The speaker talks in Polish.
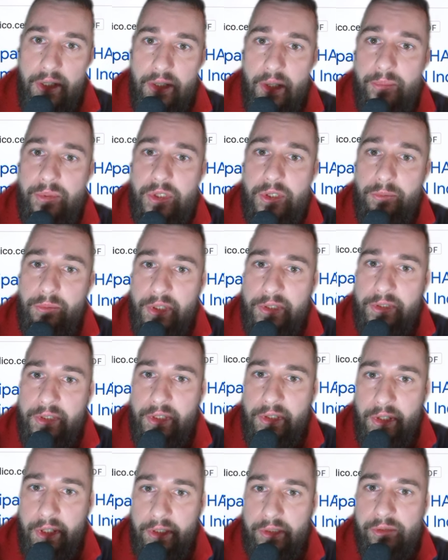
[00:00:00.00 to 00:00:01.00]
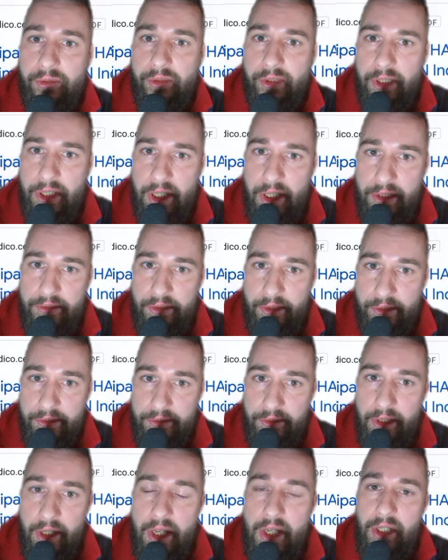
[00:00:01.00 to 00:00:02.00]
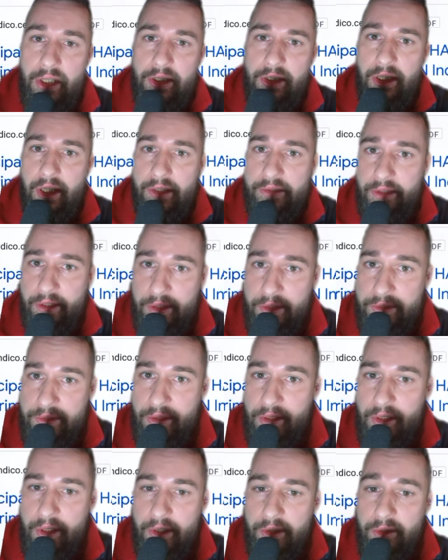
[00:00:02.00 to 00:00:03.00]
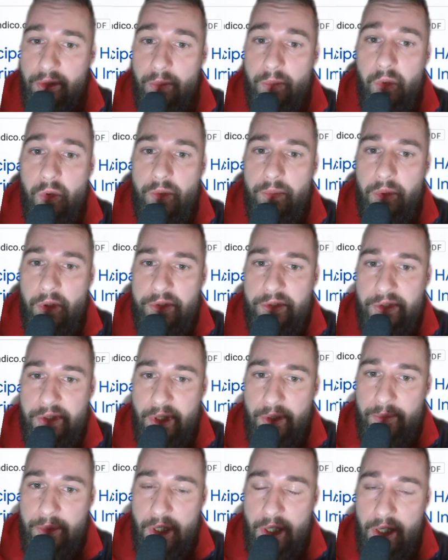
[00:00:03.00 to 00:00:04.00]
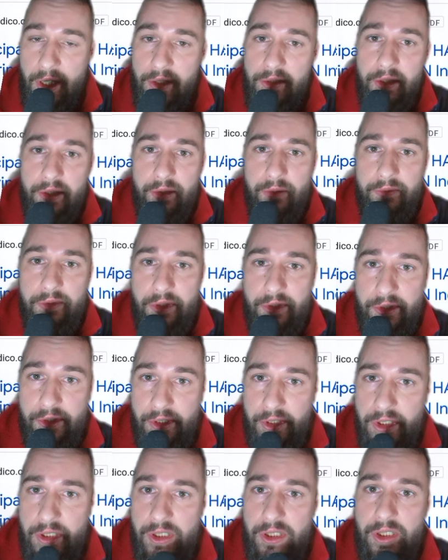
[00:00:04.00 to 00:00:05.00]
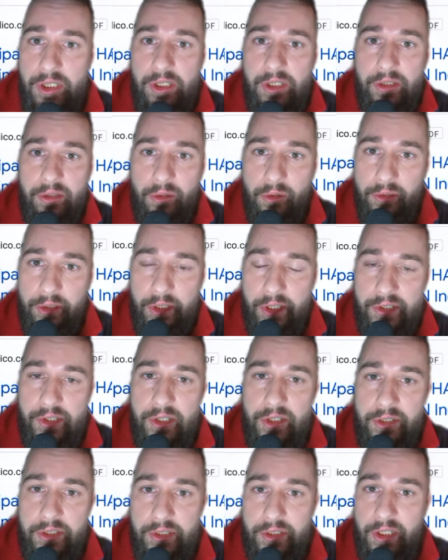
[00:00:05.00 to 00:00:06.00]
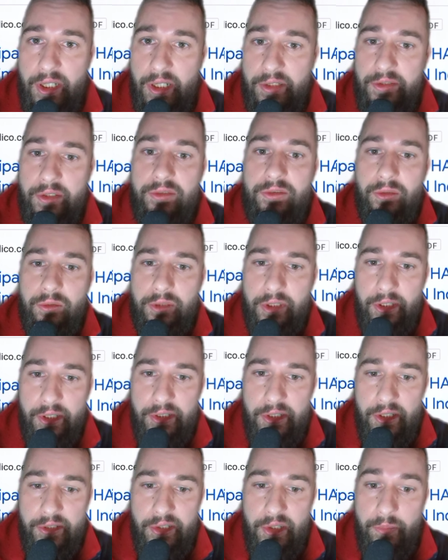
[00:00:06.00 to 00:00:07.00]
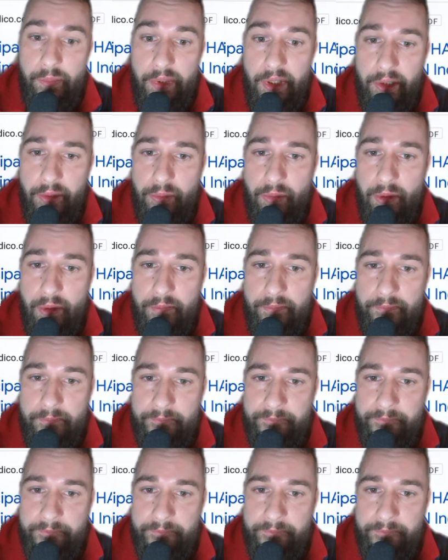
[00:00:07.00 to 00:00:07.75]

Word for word: Na przykład detektor Hades. Hades to Bóg podziemia, ale również i określeniem Hades określa się piekło.